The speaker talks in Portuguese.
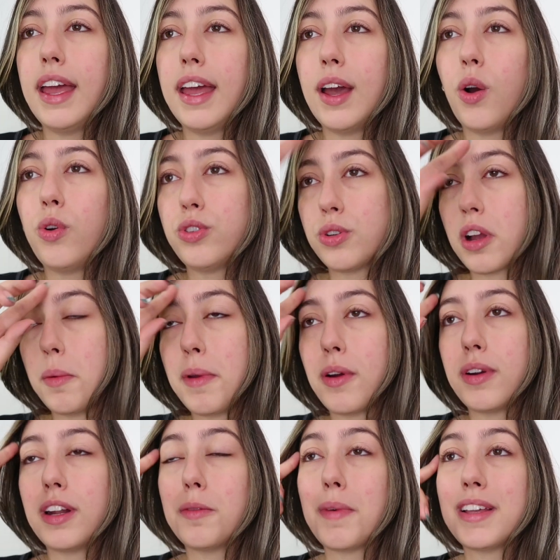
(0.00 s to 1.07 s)
é, hoje eu acabei
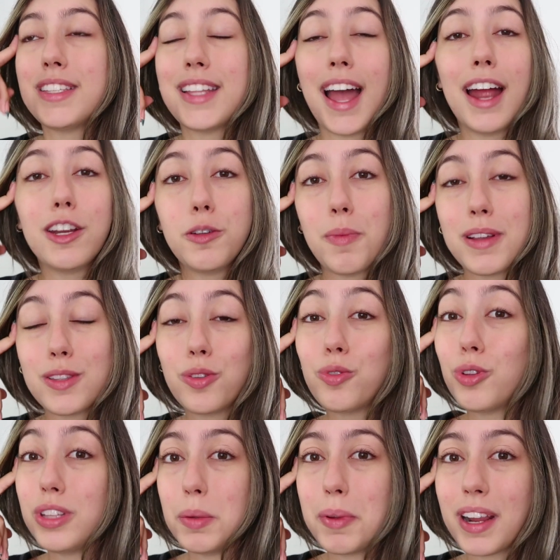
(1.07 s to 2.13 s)
acordando mais tarde, mas eu tô
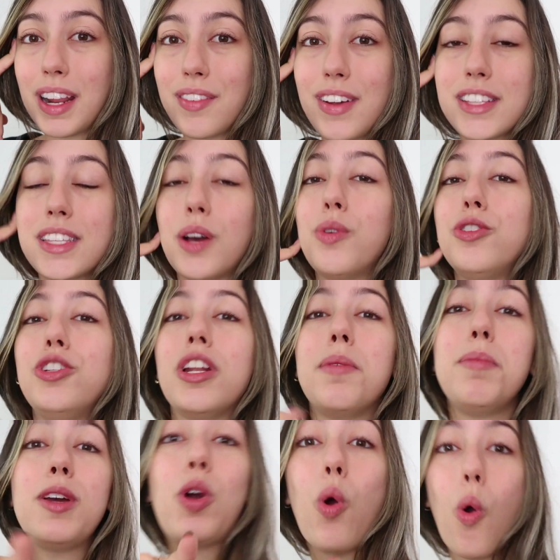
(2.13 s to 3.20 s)
doida pra gravar essa rotina.
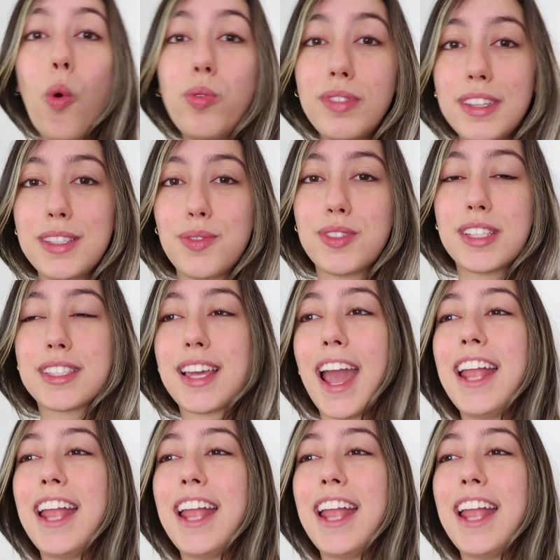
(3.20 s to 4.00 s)
Me contem se vocês